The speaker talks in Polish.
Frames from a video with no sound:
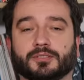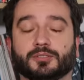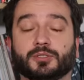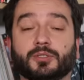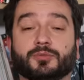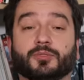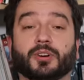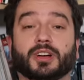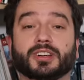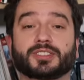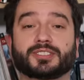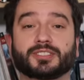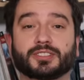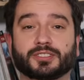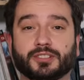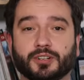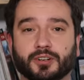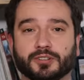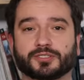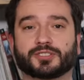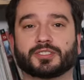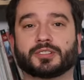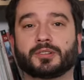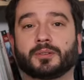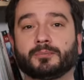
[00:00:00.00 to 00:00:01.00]
No właśnie,
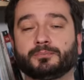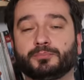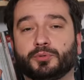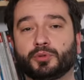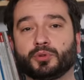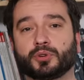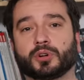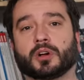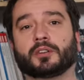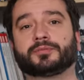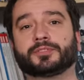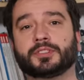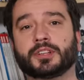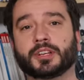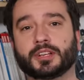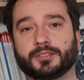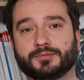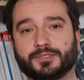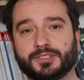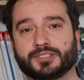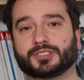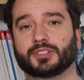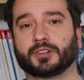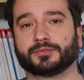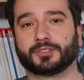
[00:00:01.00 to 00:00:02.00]
drodzy biurowi
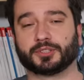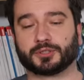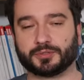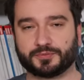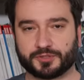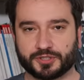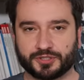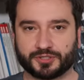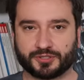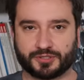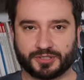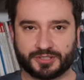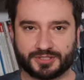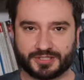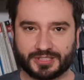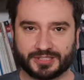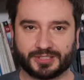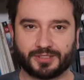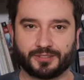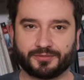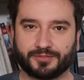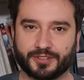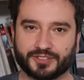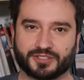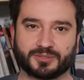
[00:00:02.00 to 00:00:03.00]
widzowie, to wszystko jest
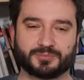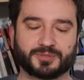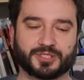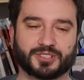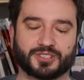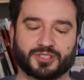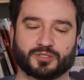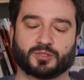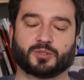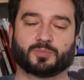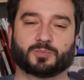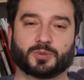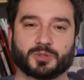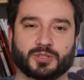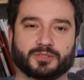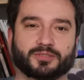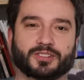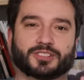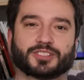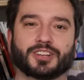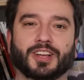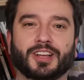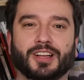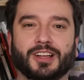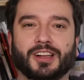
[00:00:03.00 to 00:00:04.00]
nadal w waszym zasięgu,
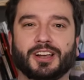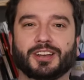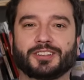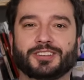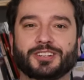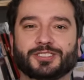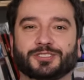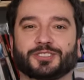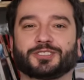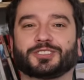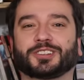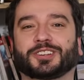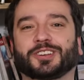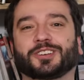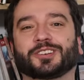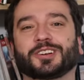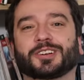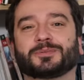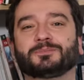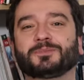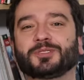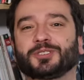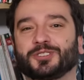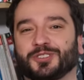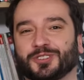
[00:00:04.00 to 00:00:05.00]
ponieważ jest coś takiego
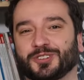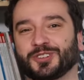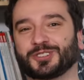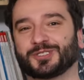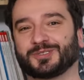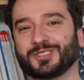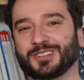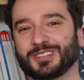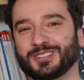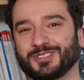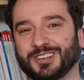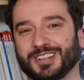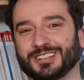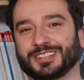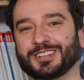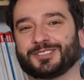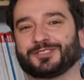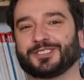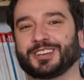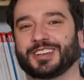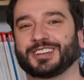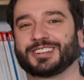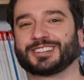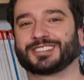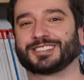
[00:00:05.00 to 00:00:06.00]
jak Mistrzostwa Świata
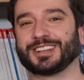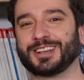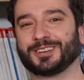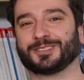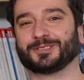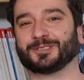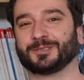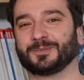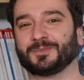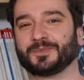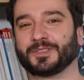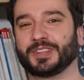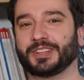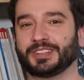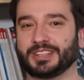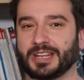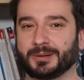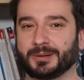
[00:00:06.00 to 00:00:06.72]
w Excelu i